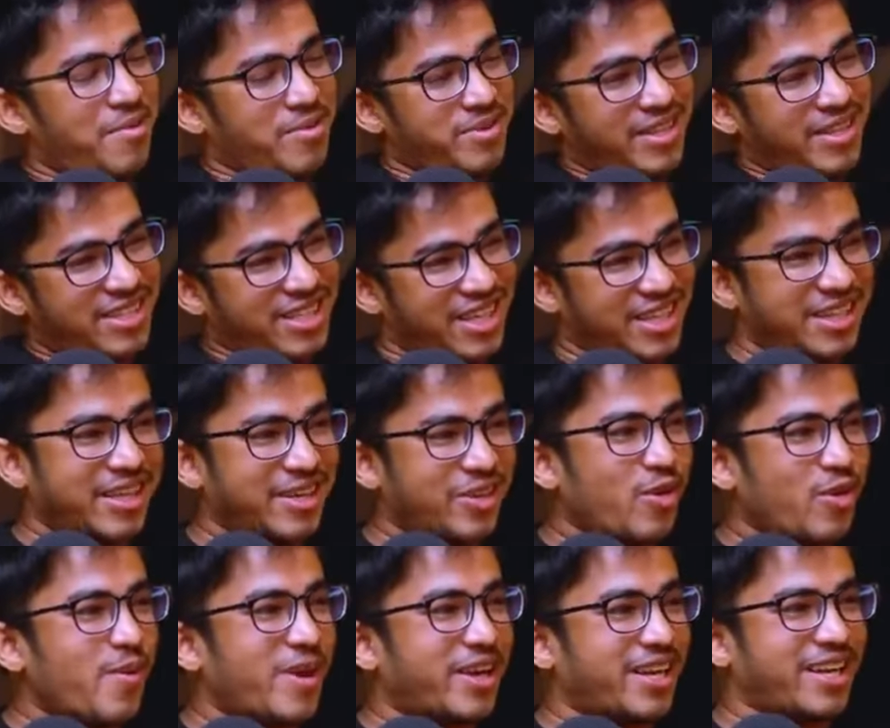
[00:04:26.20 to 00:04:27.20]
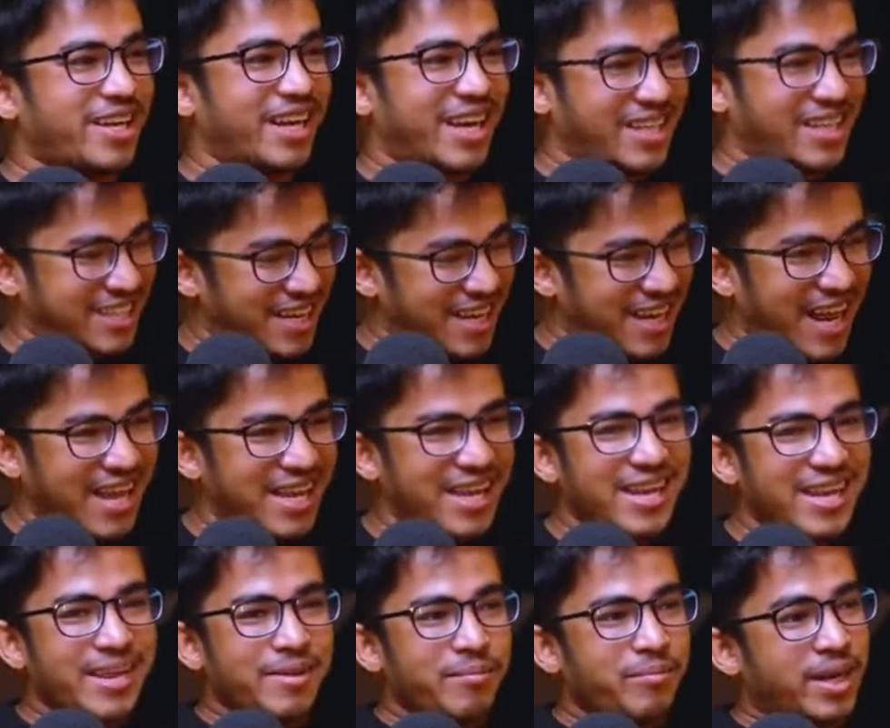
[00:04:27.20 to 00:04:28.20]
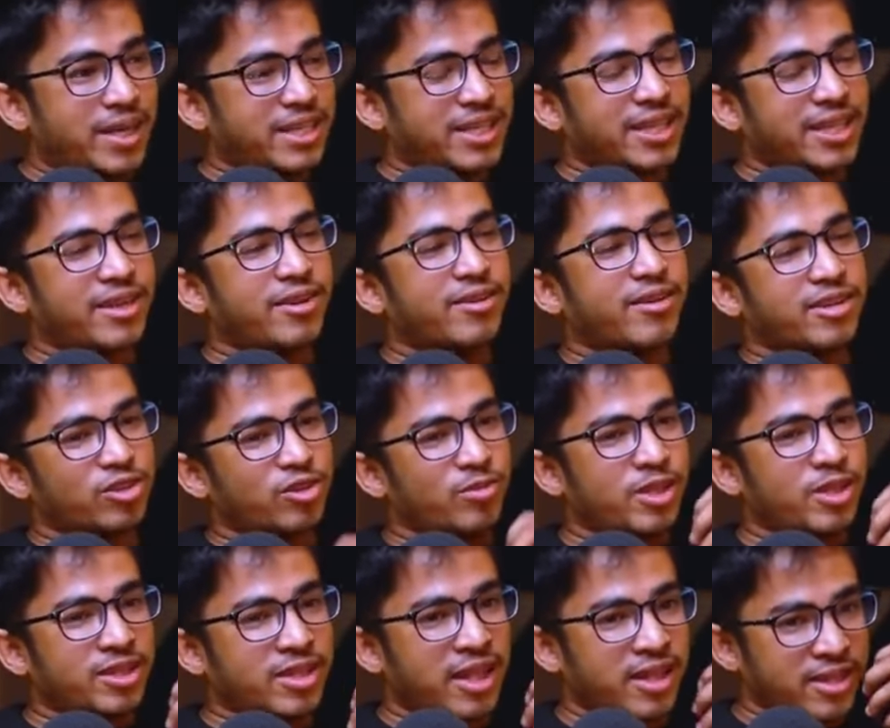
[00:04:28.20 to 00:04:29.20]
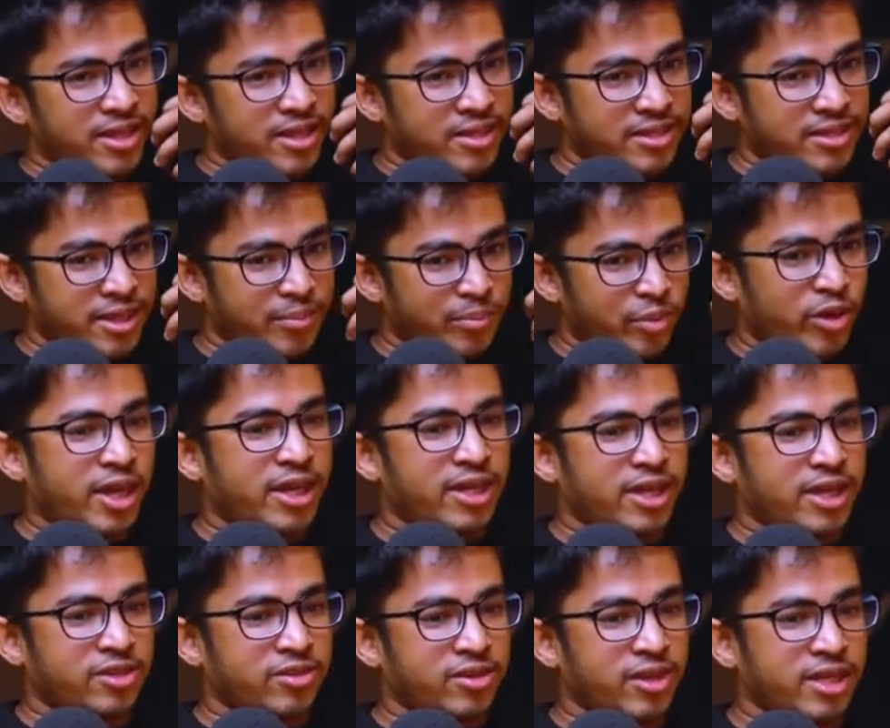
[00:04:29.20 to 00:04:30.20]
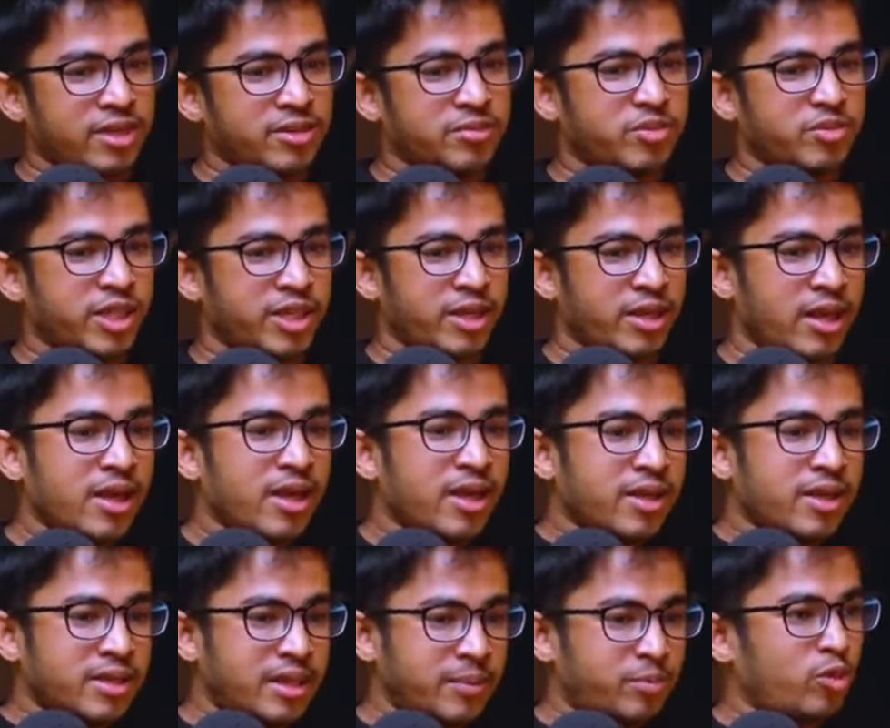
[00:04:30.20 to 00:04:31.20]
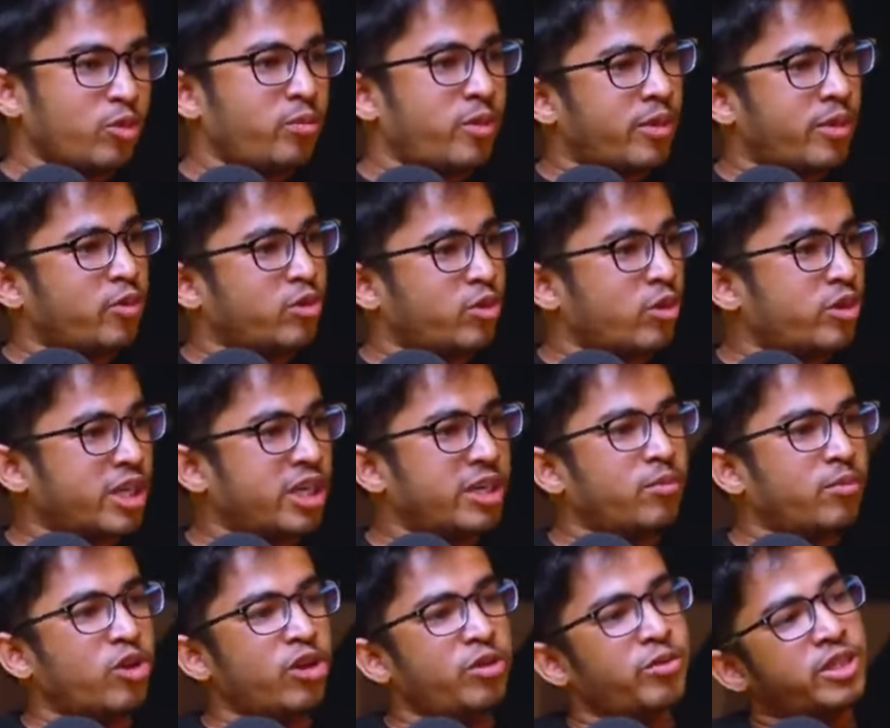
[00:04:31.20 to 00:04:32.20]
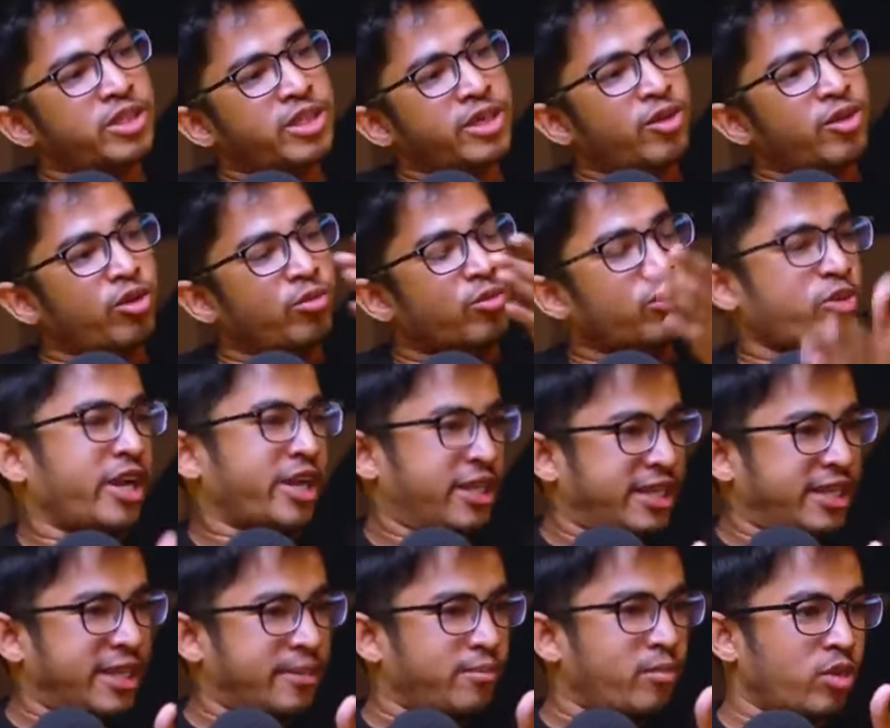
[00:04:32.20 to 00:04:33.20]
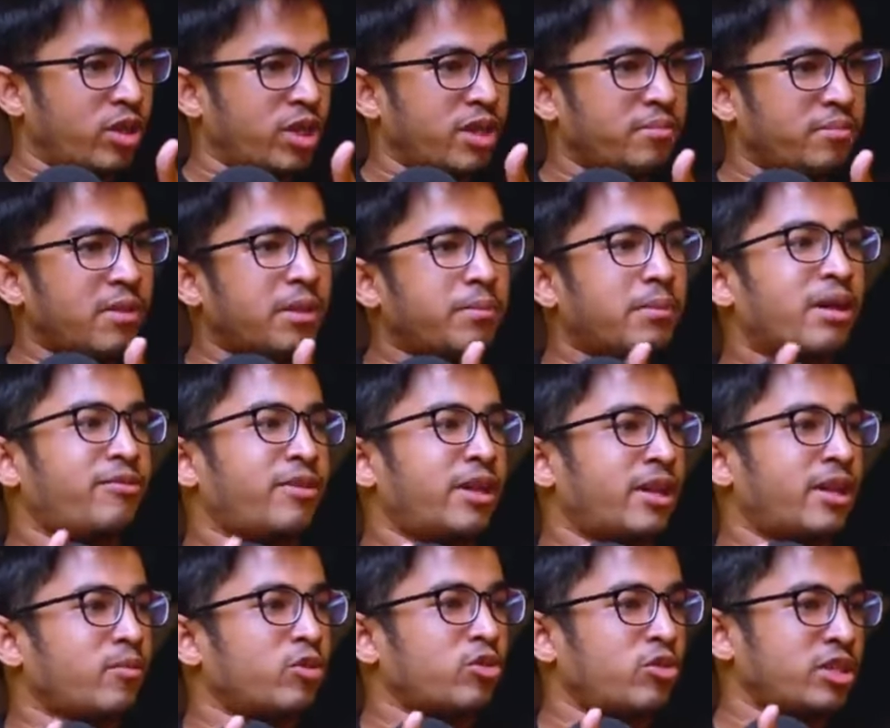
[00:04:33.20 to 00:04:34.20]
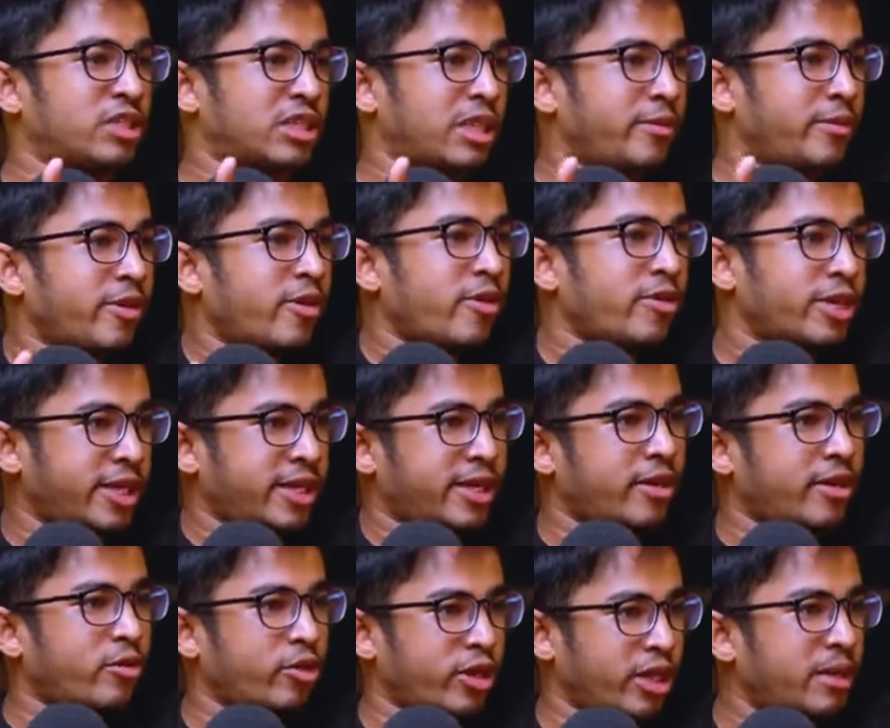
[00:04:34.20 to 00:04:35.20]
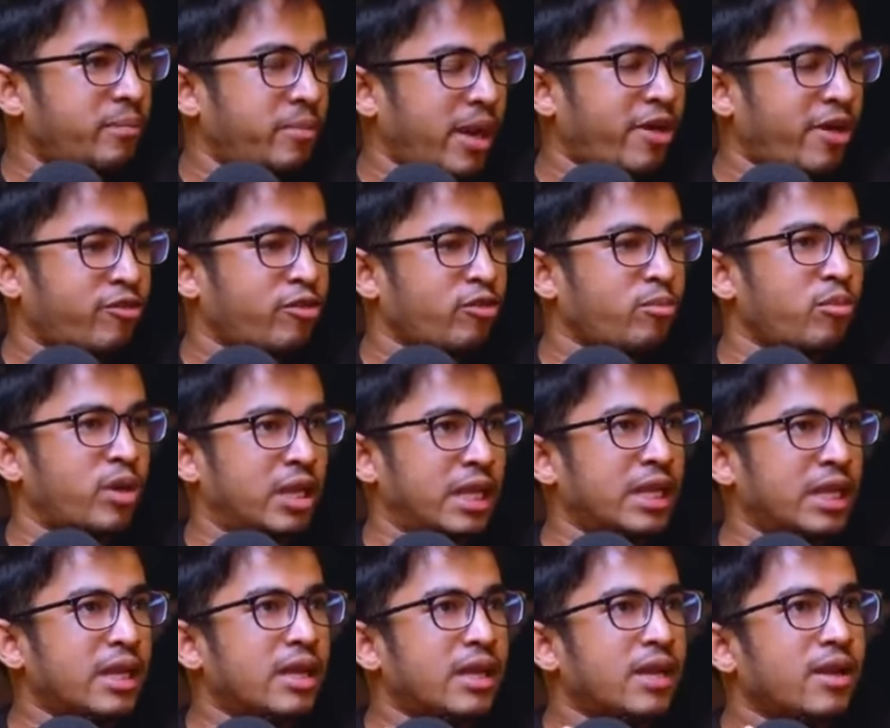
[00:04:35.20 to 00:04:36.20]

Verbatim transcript: আমাদের সাথে খুব একটা রিলেশন নাই বাট সাধারণ কাস্টমার তাদের যেই প্রোডাক্টটা আসলে সেটা দীপ্তপ্লের মতো ওটিটি বলি বা শিখর মতো এডটেক বলি বা মাহফিলের মতো ইসলামিক কন্টেন্টের ওটিটি প্ল্যাটফর্ম বলি